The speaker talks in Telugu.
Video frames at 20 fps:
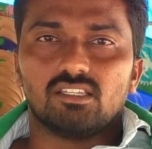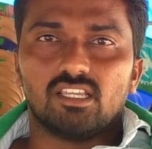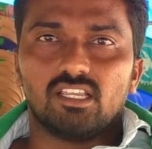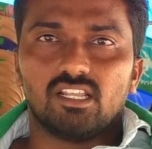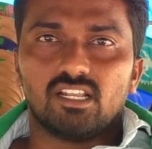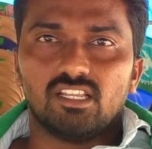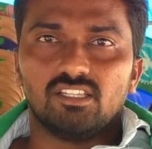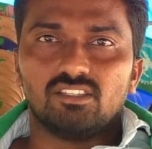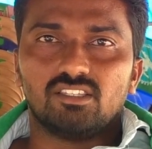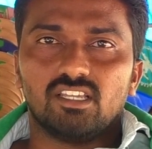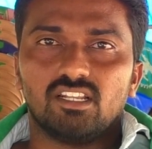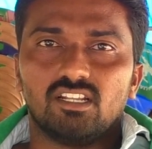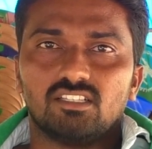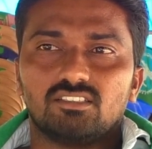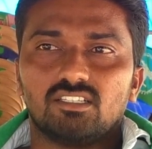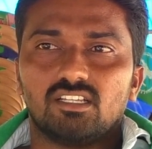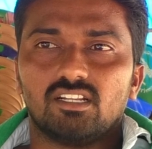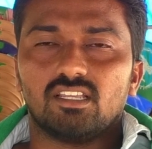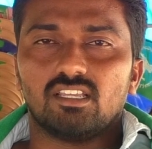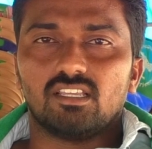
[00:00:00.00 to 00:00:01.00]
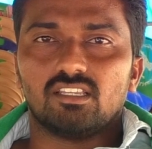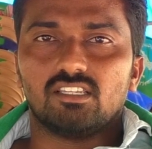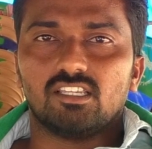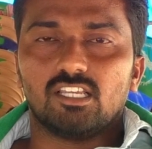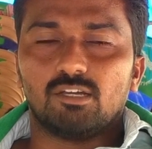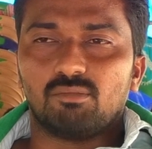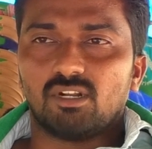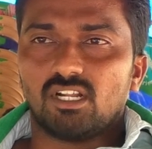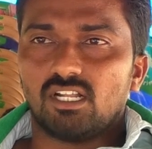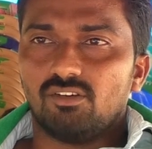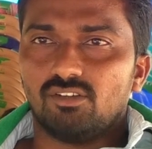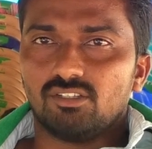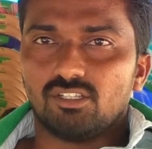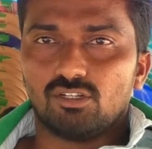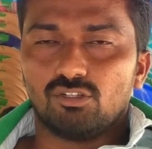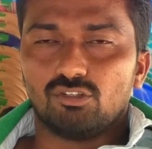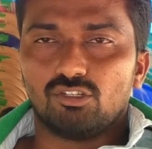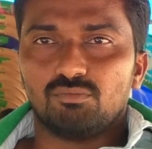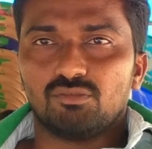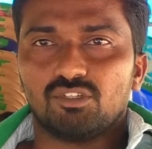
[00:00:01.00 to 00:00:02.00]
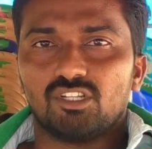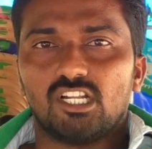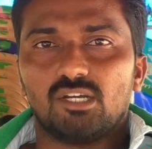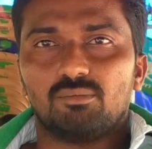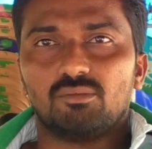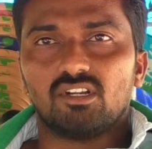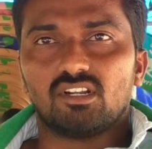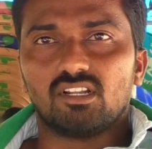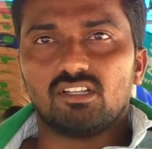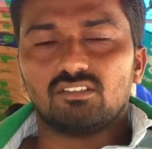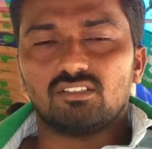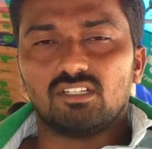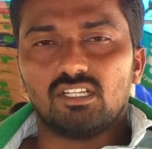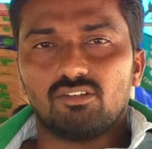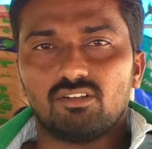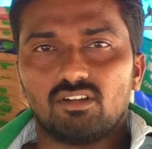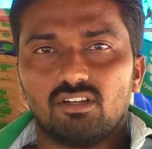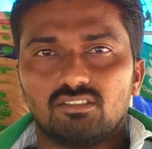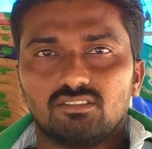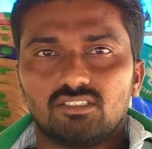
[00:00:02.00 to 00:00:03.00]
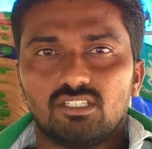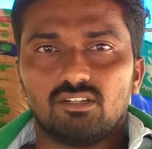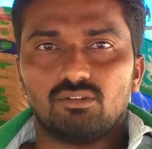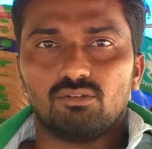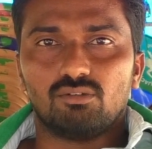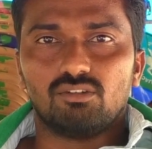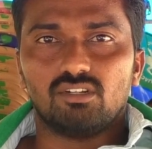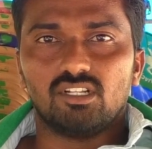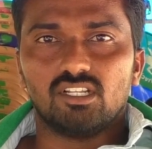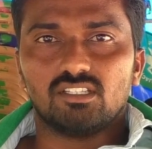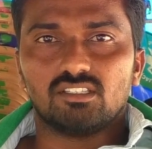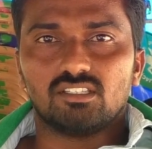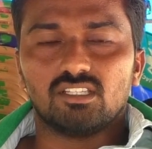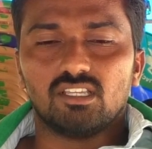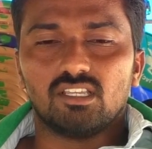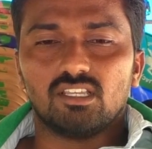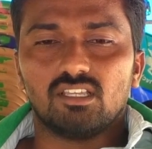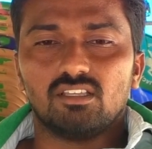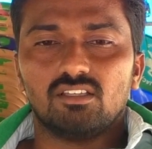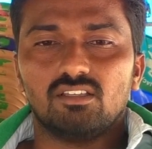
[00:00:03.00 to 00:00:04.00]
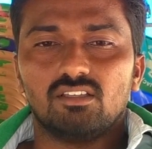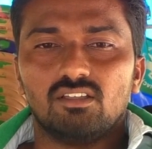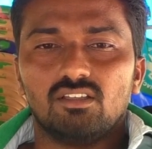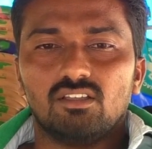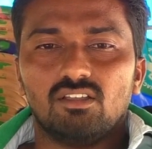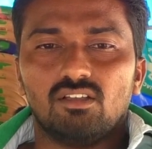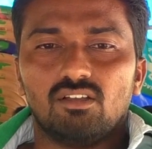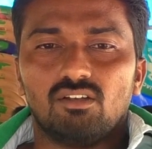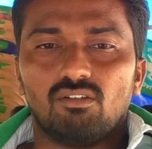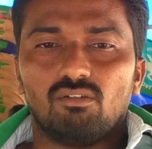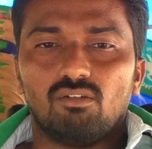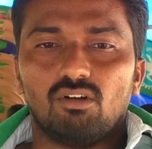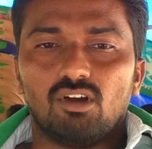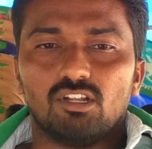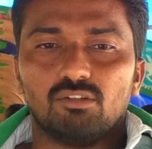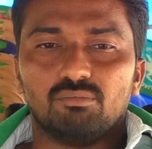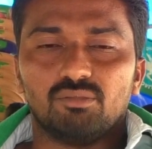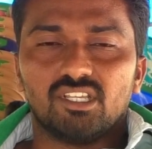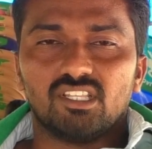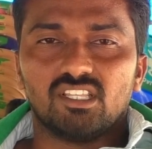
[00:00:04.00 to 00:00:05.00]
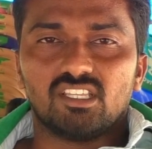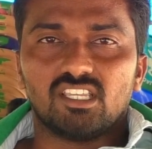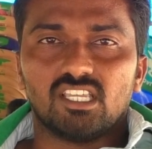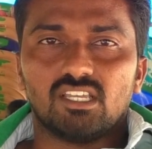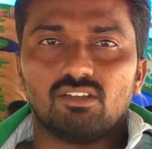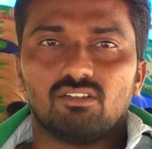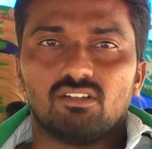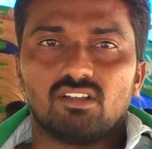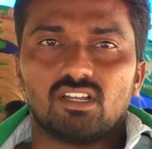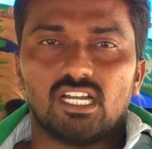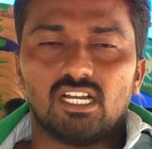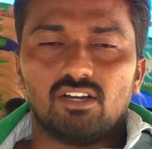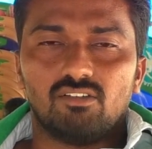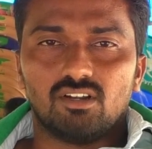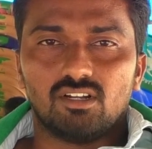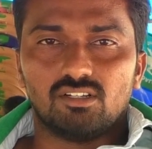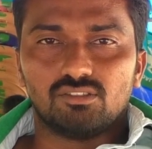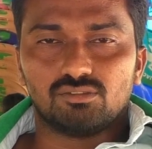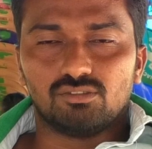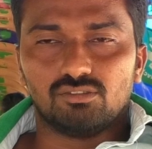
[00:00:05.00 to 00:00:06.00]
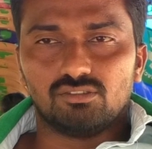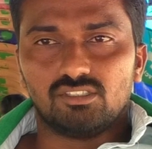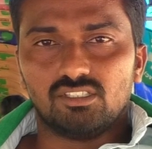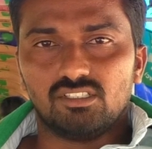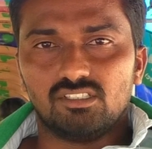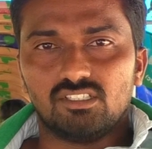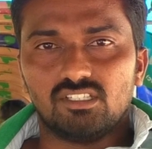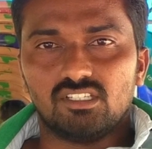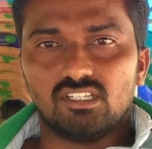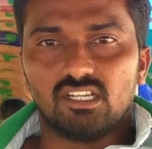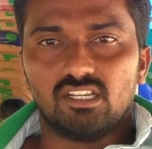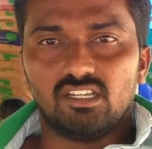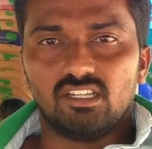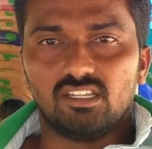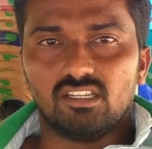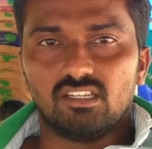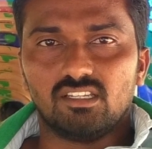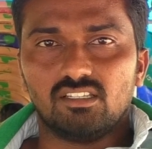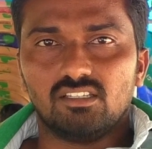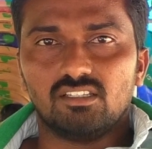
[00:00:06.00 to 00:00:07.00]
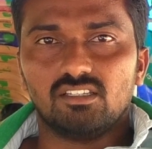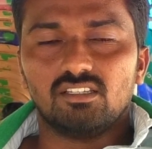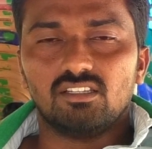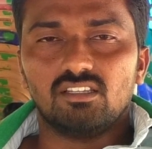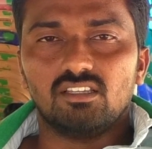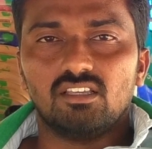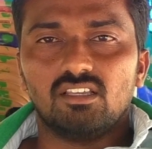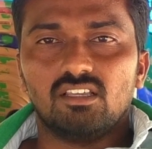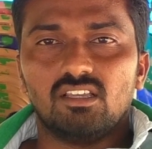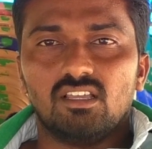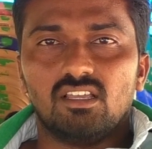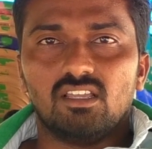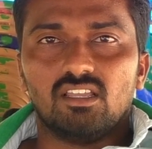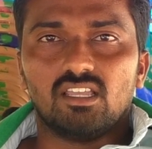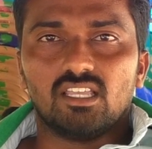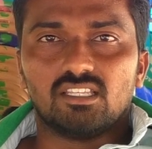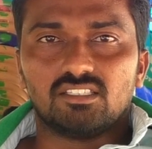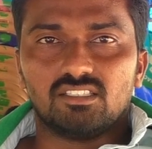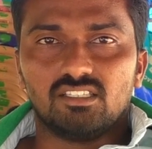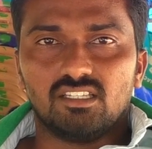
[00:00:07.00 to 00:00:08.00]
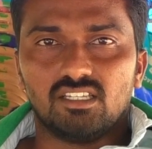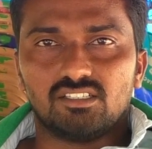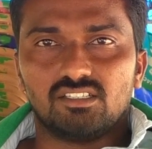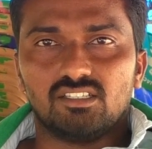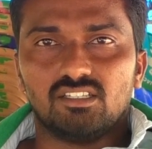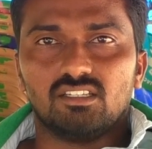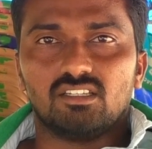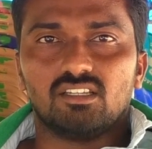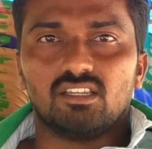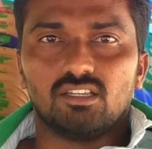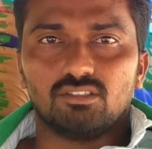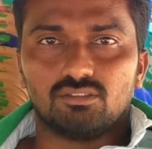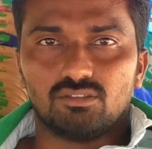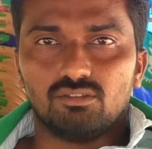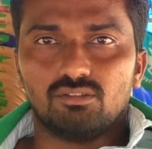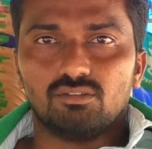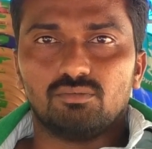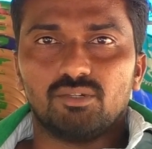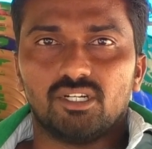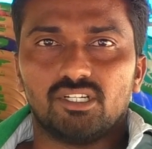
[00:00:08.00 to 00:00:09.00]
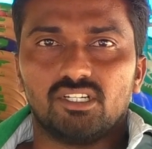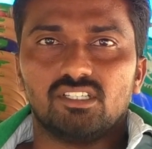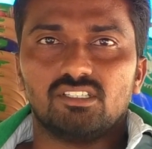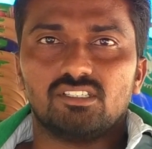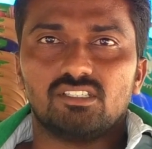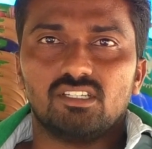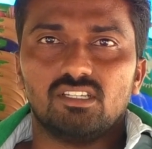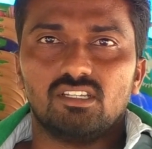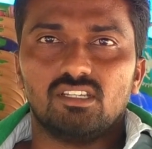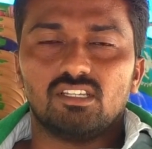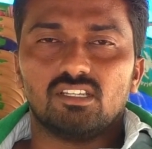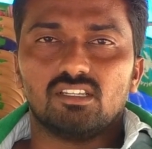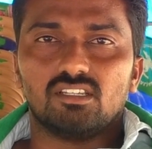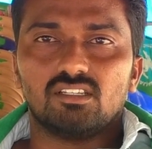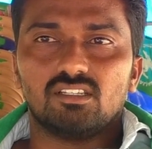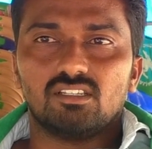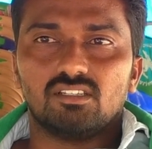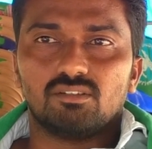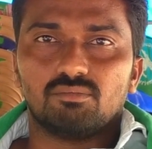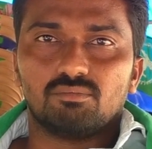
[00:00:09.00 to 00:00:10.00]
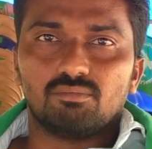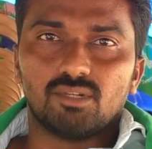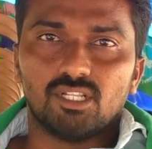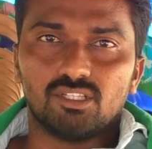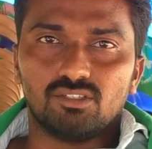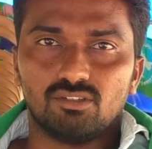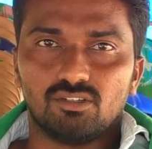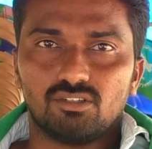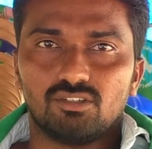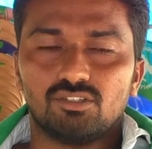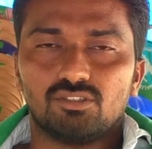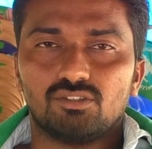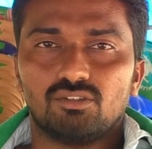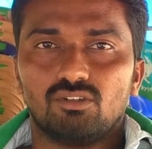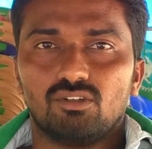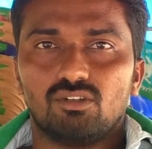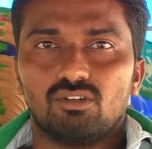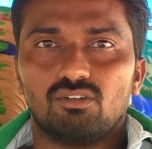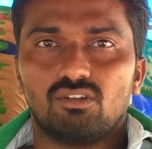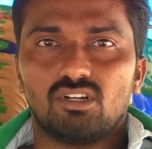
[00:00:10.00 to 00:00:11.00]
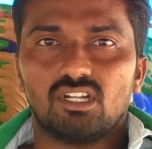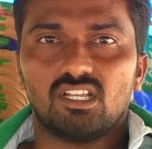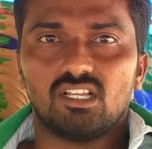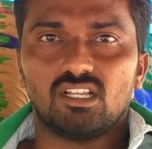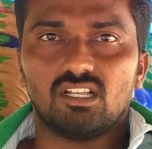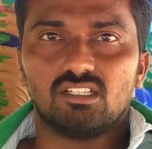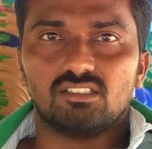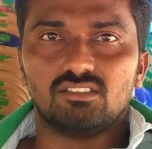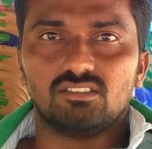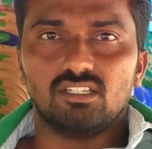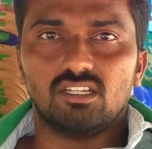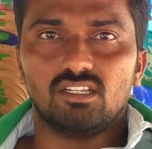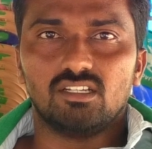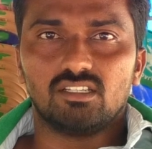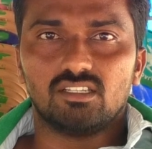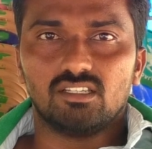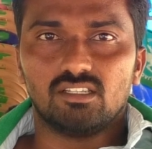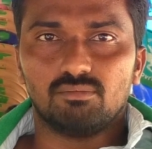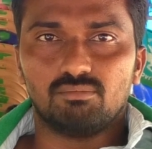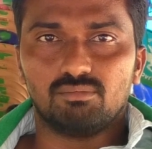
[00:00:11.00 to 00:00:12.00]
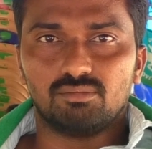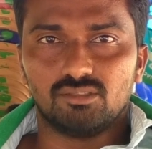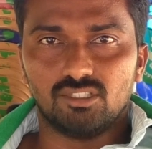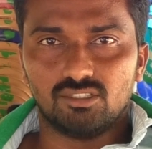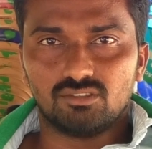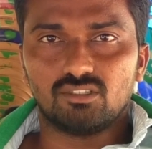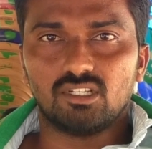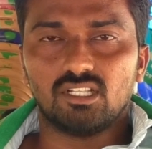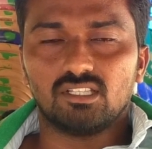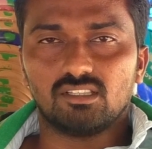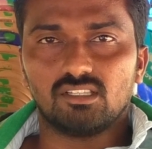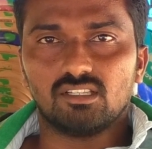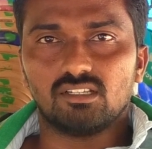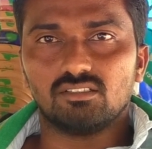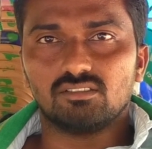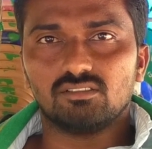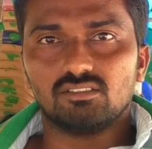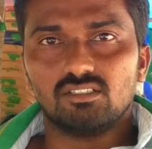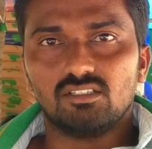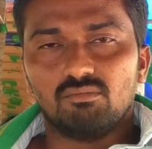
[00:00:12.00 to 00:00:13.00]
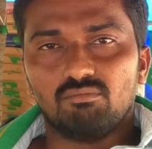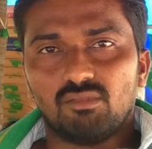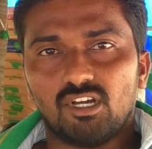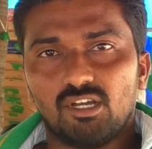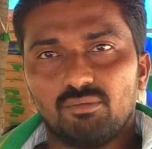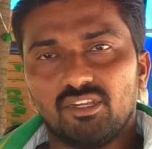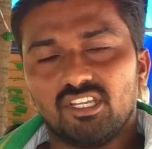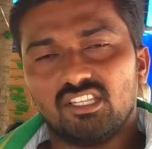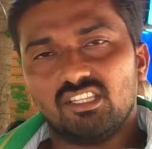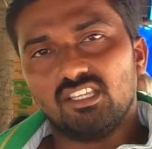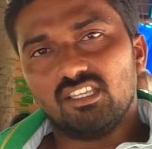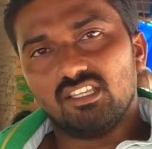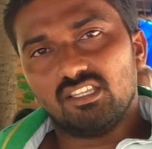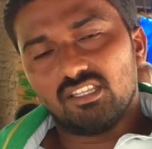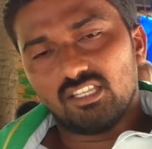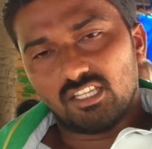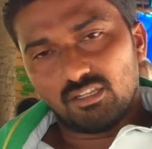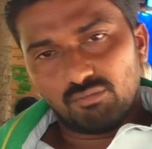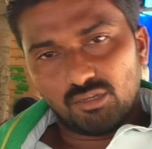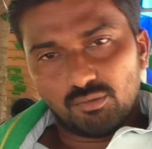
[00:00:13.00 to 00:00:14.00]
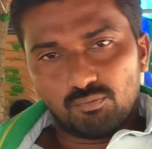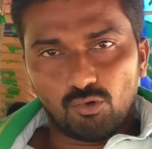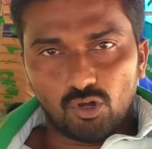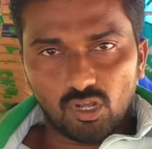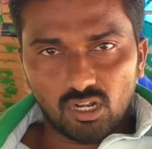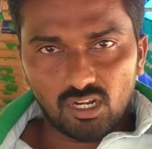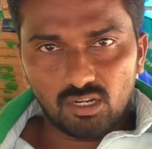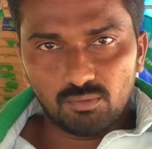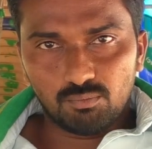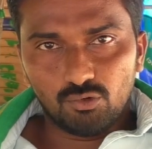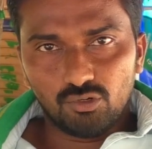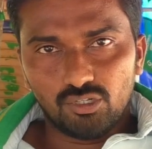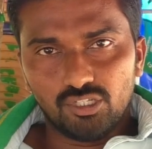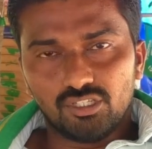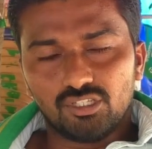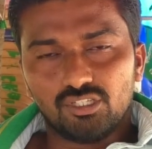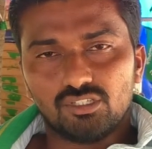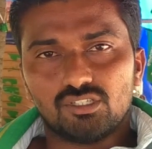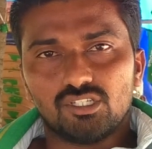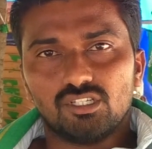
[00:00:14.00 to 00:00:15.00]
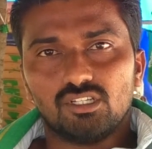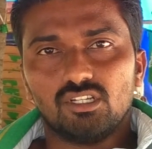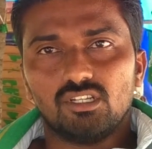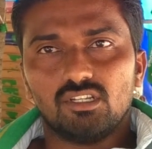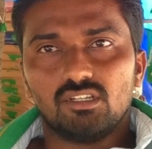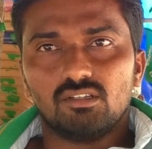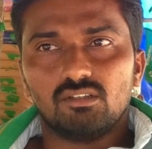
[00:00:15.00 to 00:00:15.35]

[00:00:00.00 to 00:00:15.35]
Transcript: ఏ రైతైనా సరే ఈ అమరావతి ఇరవై తొమ్మిది గ్రామాల రైతులు ఎవరైనా సరే రోడ్డు ఎక్కితే వాళ్ళ మీద కేవలం కావాలని సృష్టించి ఇవన్నీ ఎస్సీ ఎస్టీ కేసులు పెట్టించి ప్రతి ఒక్క విషయంలో కూడా జైలుకి తీసుకెళ్తున్నారు మా మీద ఈ విధంగా మేము పొలాలు పూలింగ్కి ఇచ్చి